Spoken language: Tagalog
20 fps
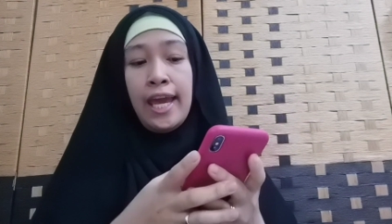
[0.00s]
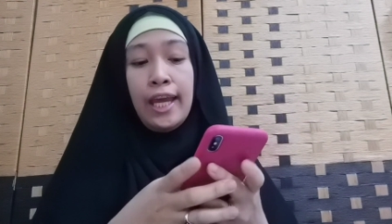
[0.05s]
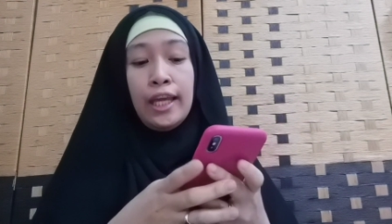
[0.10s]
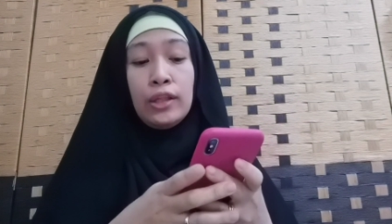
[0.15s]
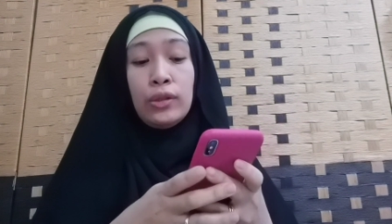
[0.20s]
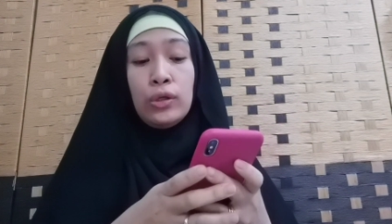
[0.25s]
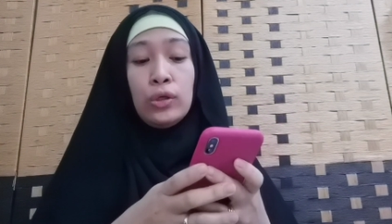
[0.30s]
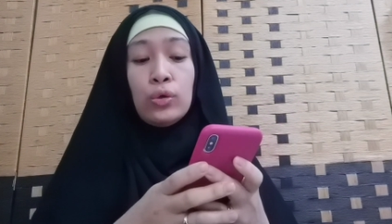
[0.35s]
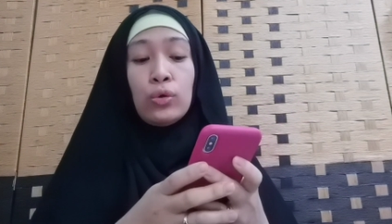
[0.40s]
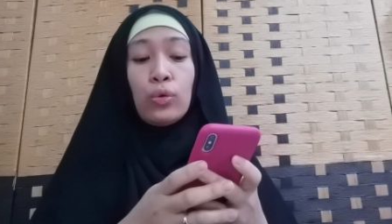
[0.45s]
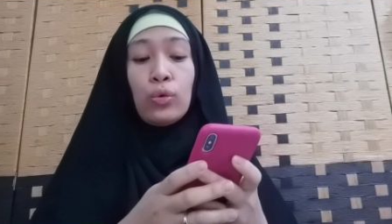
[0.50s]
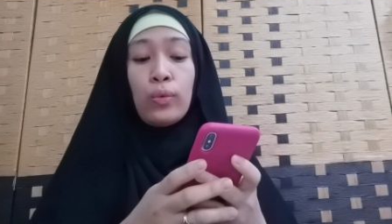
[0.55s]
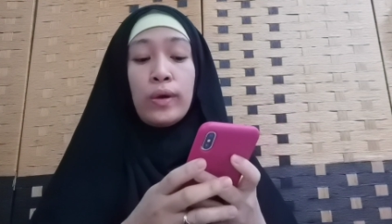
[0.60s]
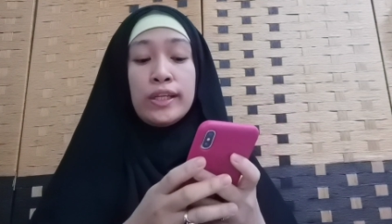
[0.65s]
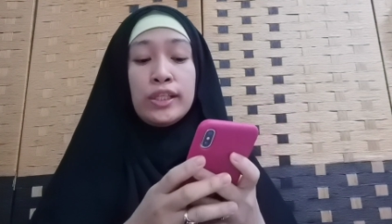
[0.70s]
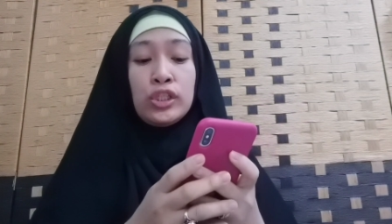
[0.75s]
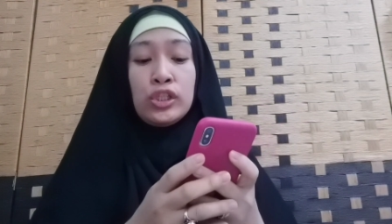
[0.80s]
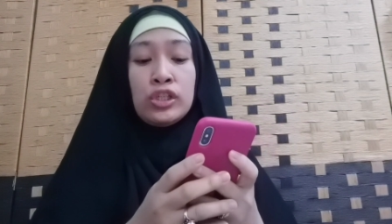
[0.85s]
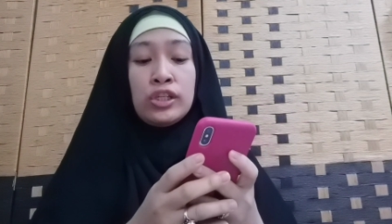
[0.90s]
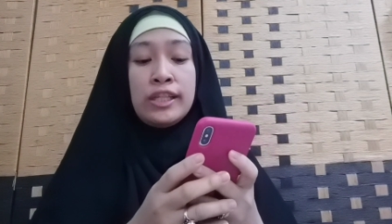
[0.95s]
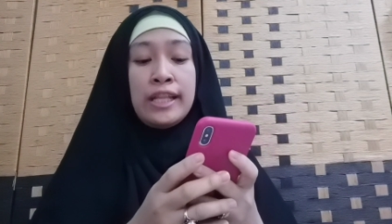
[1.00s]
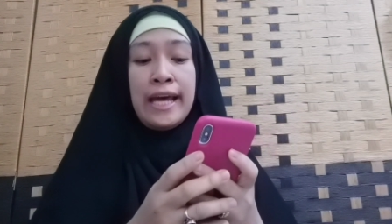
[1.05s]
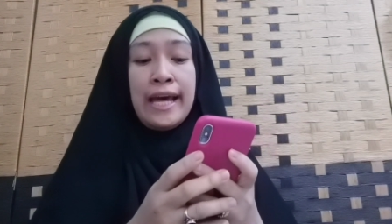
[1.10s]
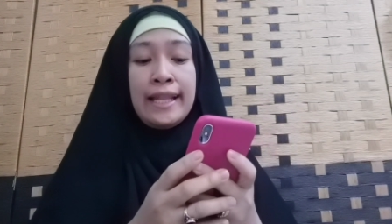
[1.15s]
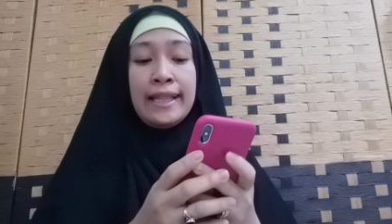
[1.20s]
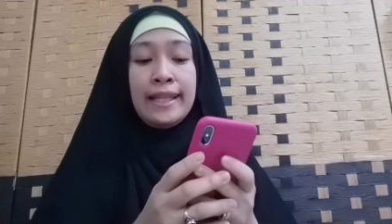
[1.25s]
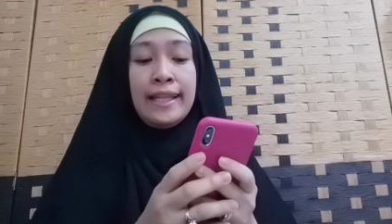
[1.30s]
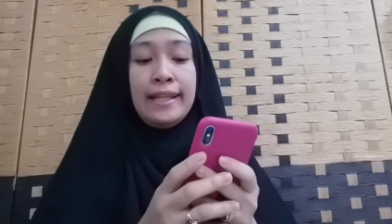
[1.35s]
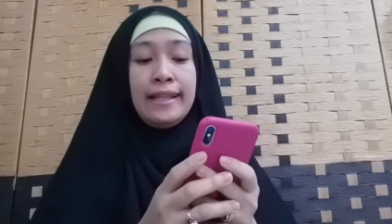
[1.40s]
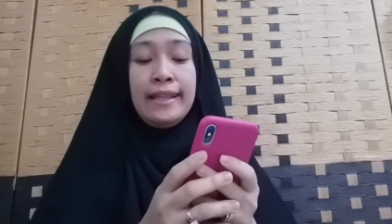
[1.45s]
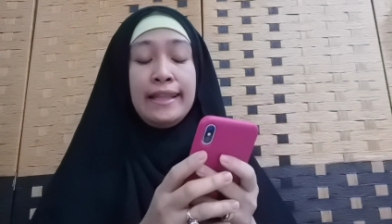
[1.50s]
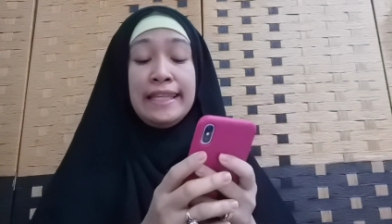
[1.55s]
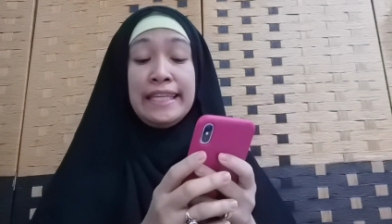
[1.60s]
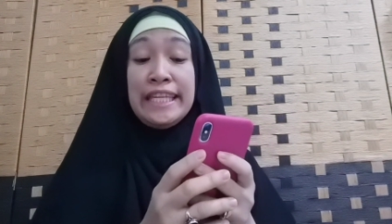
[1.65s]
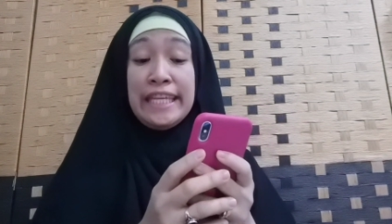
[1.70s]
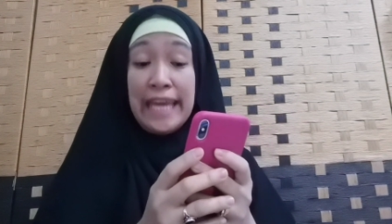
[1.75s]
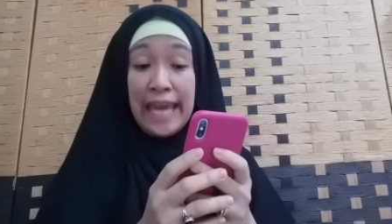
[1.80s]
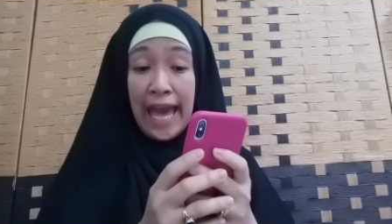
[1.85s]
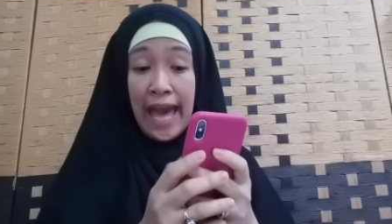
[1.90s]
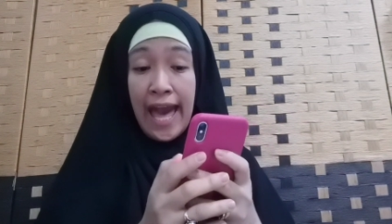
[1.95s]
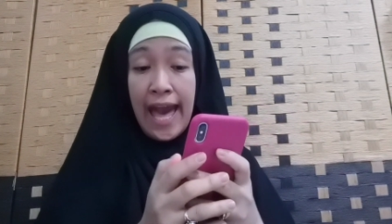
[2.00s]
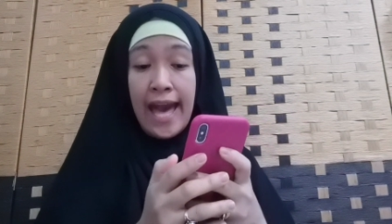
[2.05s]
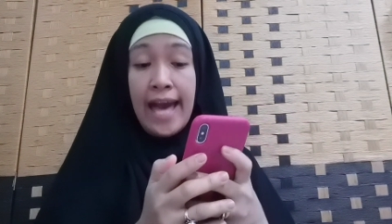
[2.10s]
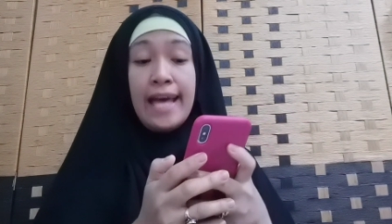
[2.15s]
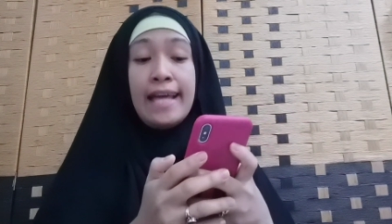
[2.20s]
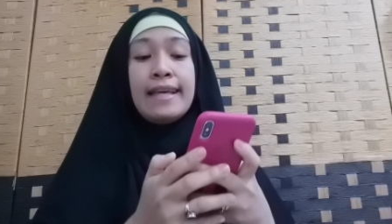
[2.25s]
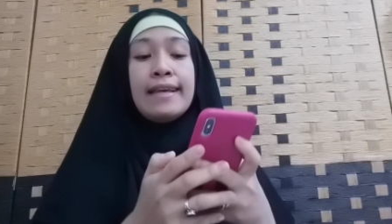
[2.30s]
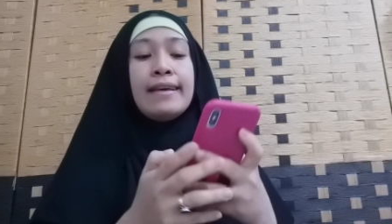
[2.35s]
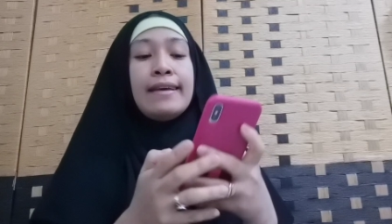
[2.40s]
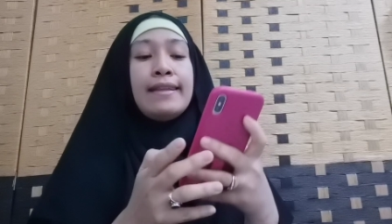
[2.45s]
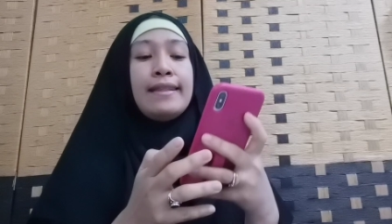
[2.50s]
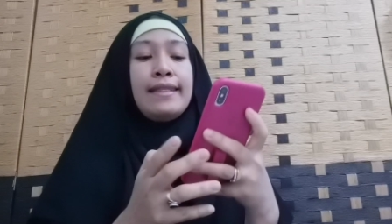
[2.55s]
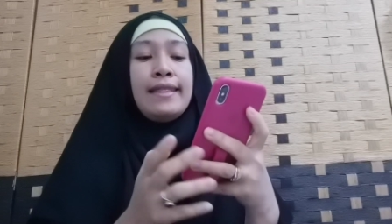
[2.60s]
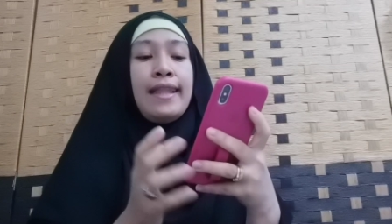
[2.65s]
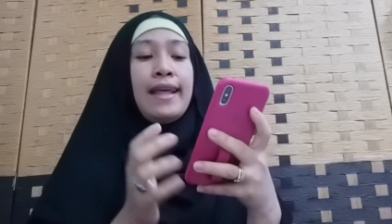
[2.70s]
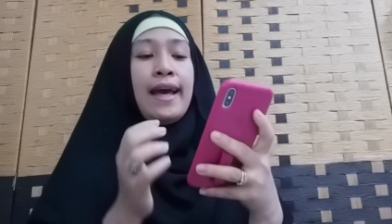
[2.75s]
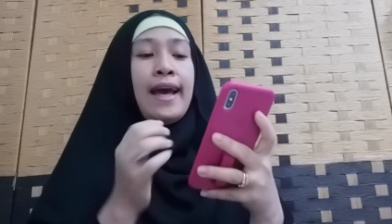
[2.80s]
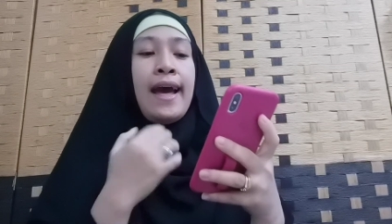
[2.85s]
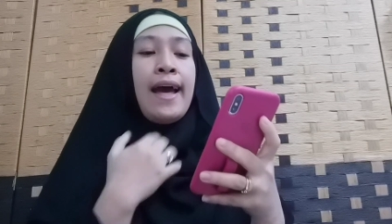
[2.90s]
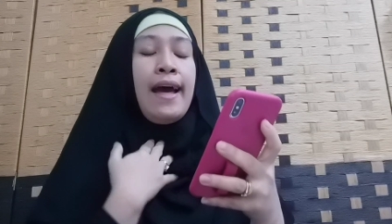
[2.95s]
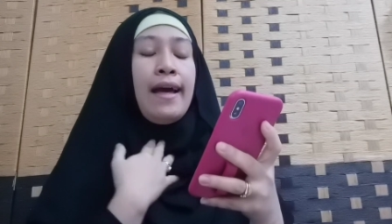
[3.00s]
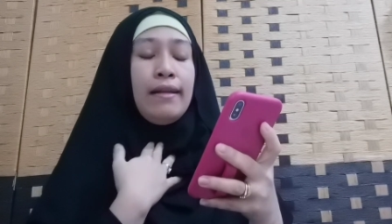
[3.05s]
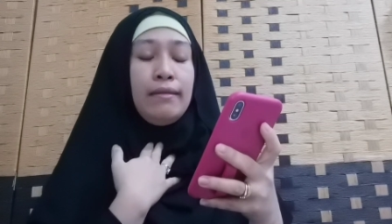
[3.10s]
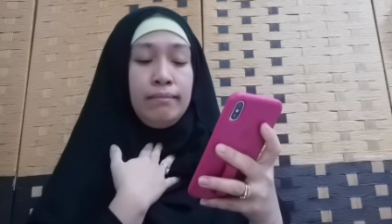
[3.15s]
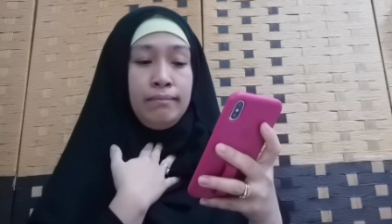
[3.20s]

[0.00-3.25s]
Ito yung question natin, niya na,